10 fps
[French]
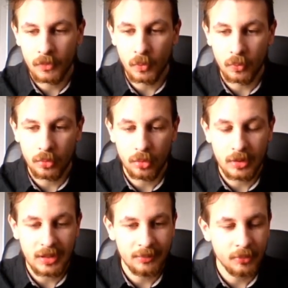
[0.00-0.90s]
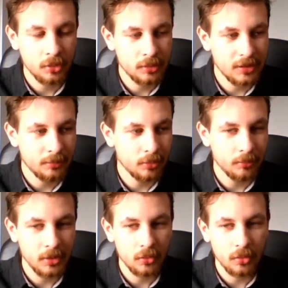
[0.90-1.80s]
Donc euh, clairement, là, le
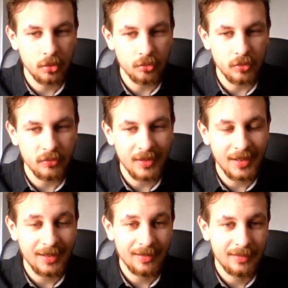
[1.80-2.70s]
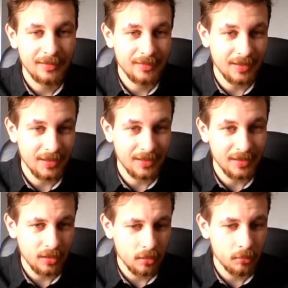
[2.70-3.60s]
premier truc que je vais faire, c'est aller
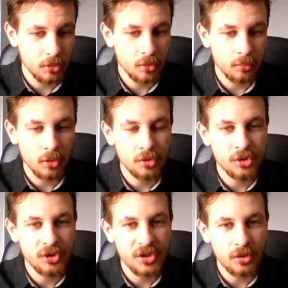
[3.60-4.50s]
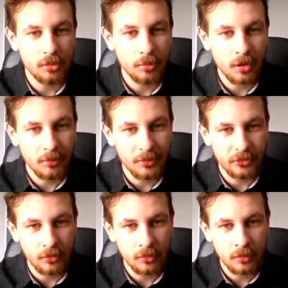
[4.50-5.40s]
directement sur mon logiciel de
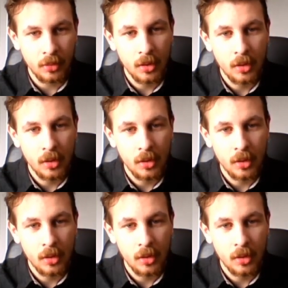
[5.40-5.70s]
programmation,